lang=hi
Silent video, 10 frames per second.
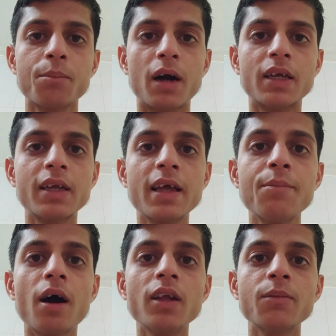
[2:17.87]
बाकी
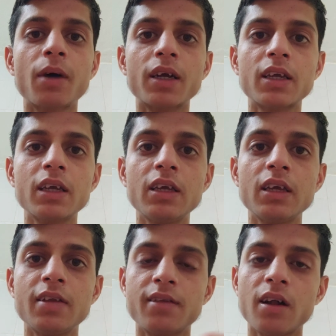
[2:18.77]
रही बात बाकी
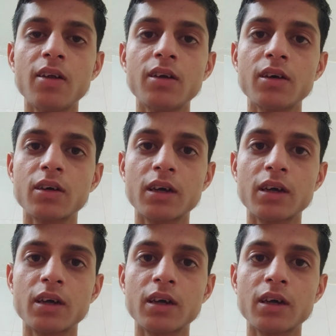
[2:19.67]
की रिजल्ट